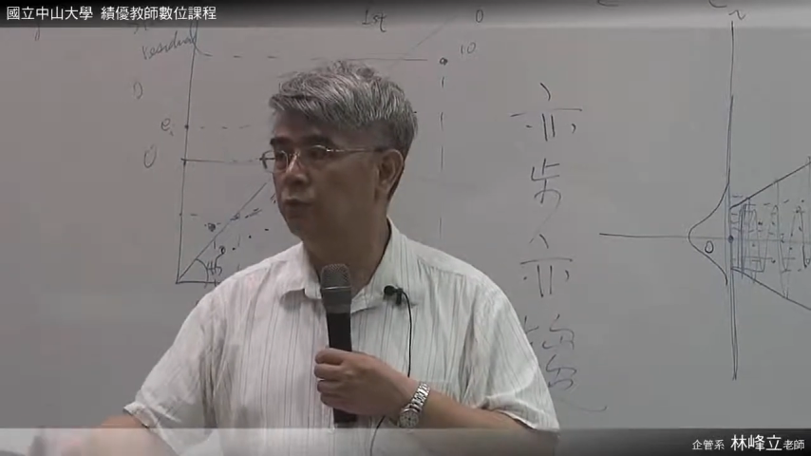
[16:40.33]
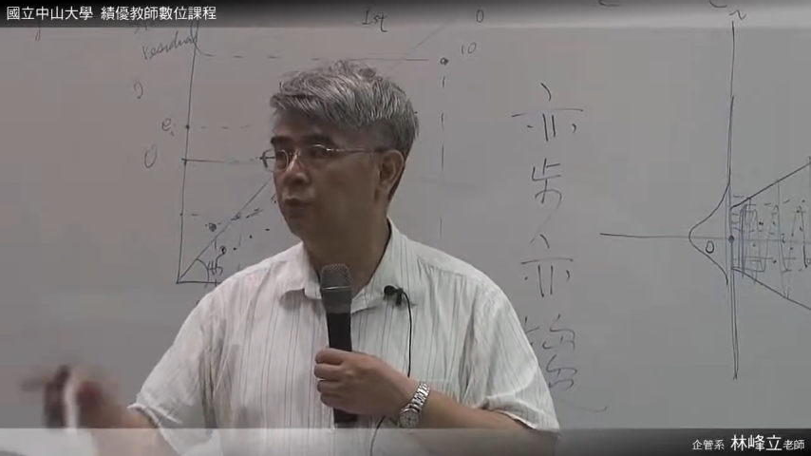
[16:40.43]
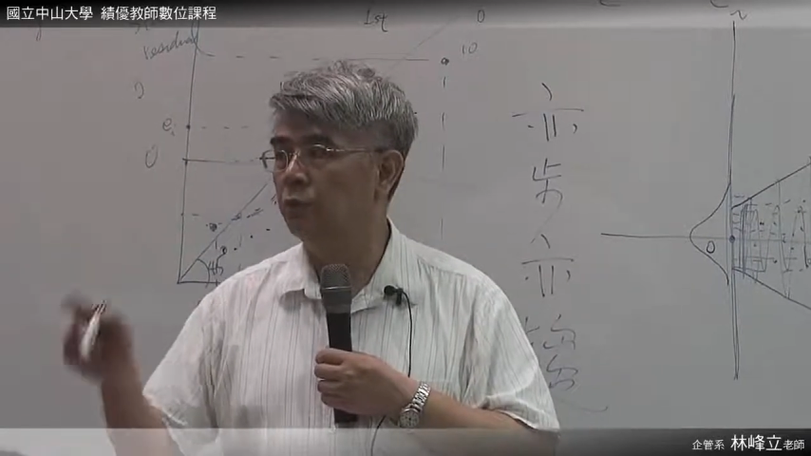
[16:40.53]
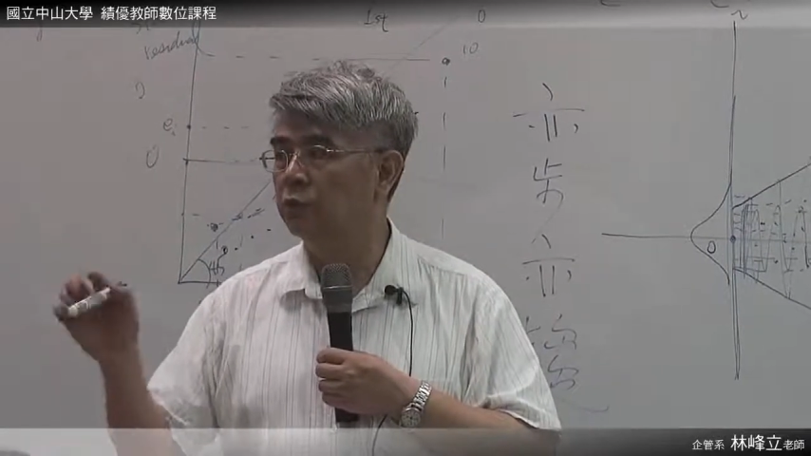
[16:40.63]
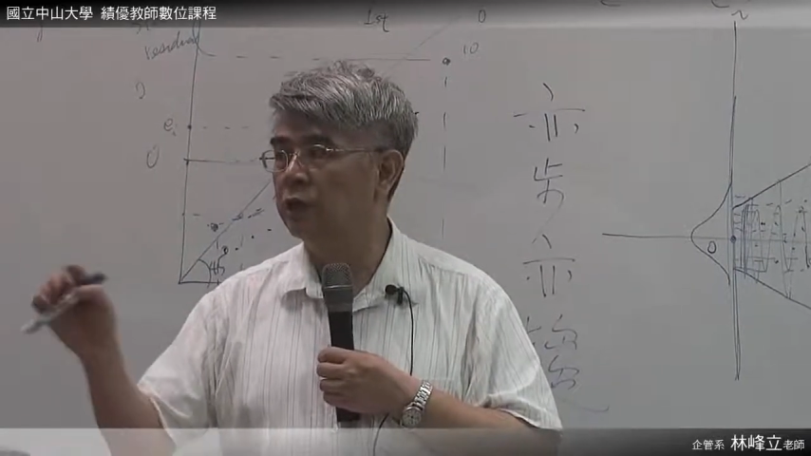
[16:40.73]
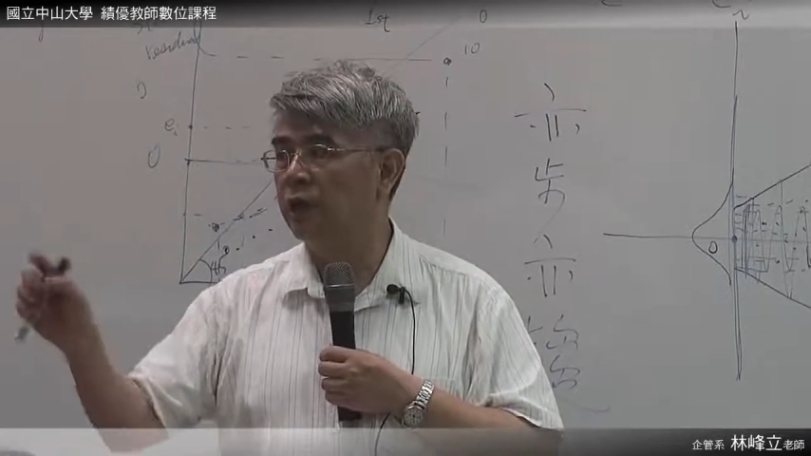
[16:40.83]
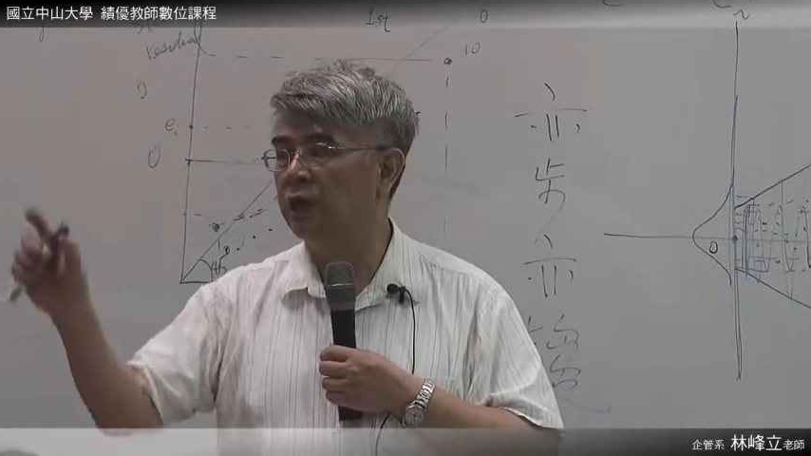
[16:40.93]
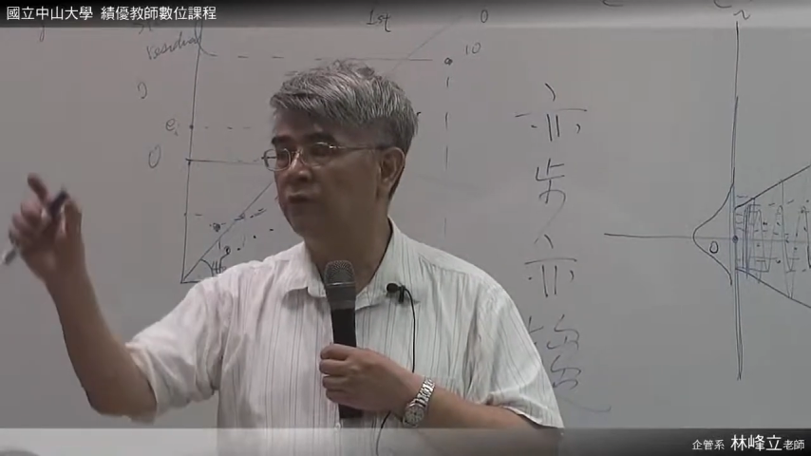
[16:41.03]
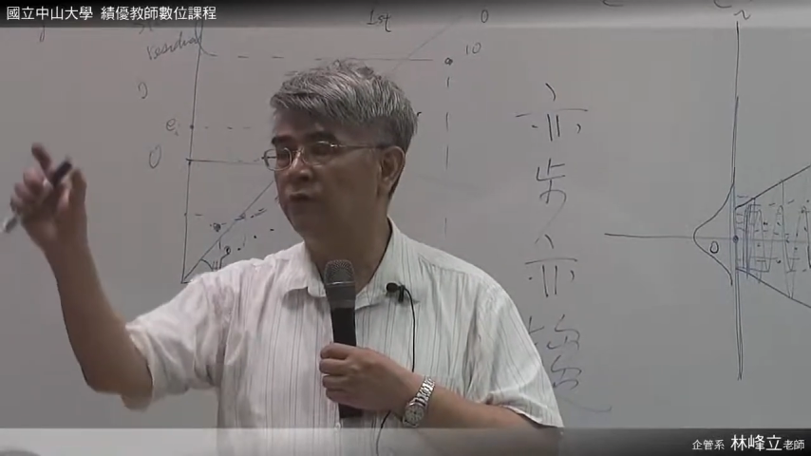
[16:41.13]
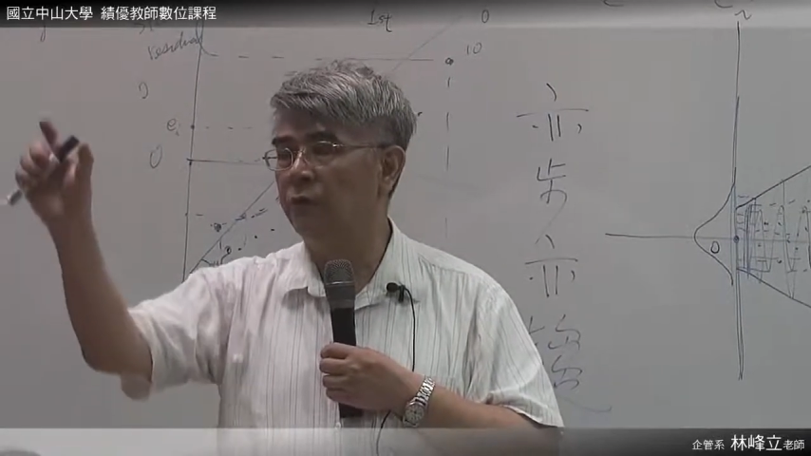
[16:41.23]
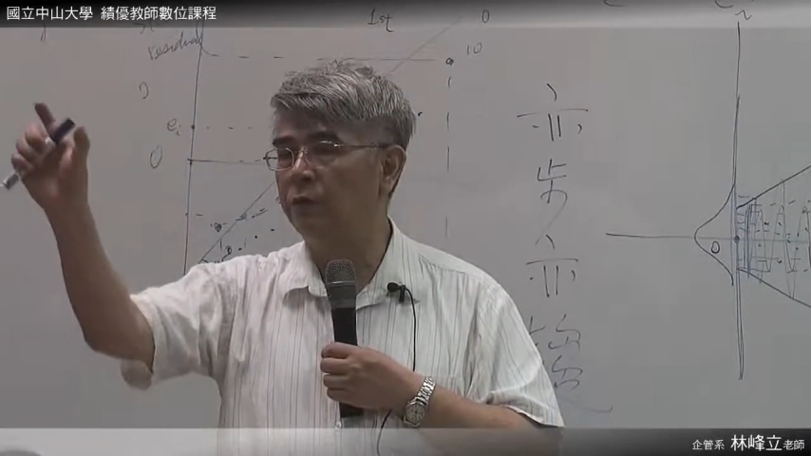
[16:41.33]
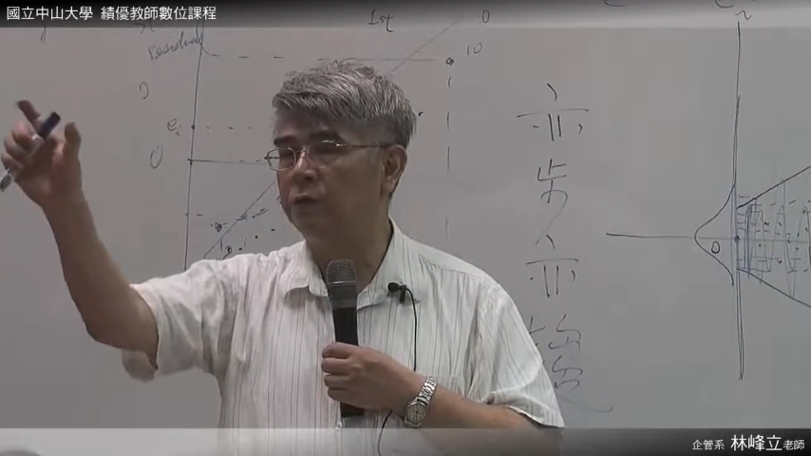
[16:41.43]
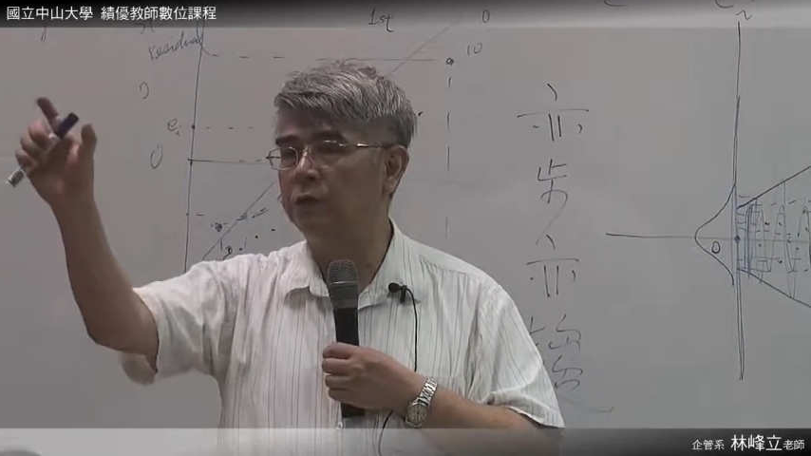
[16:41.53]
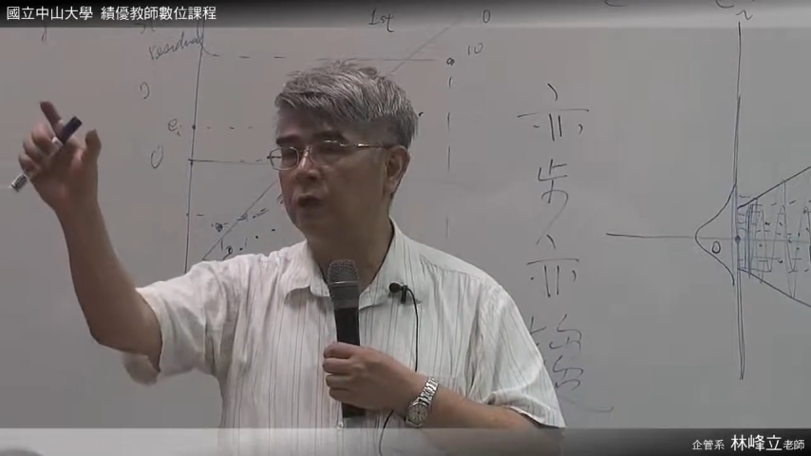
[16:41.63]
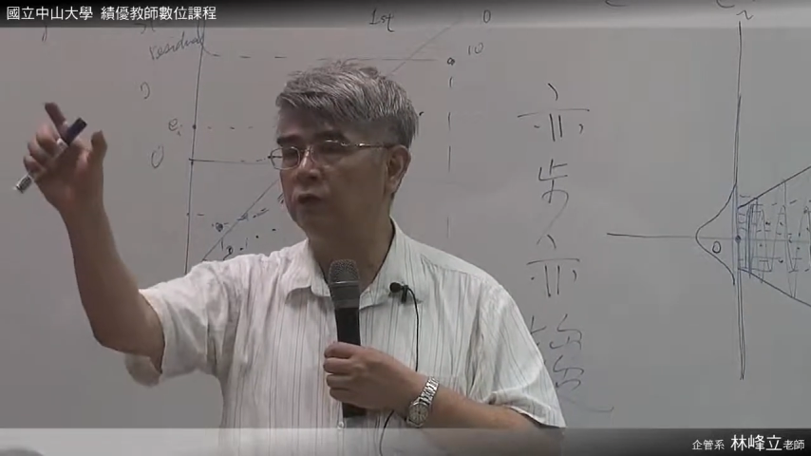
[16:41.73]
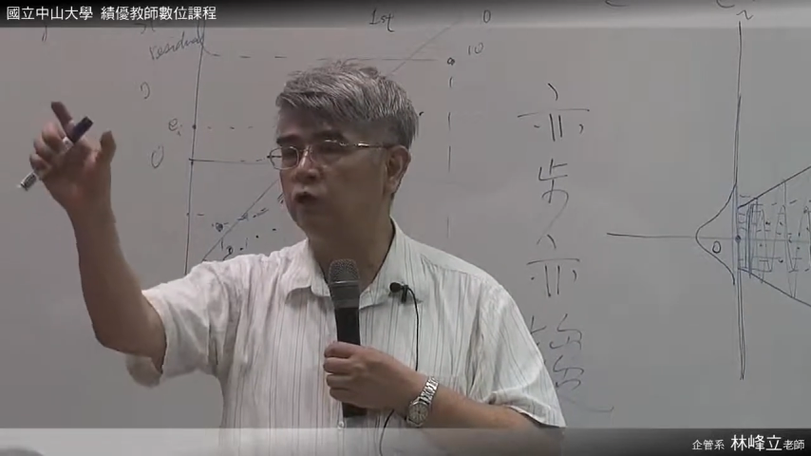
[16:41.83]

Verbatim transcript: 不在那个范围之内，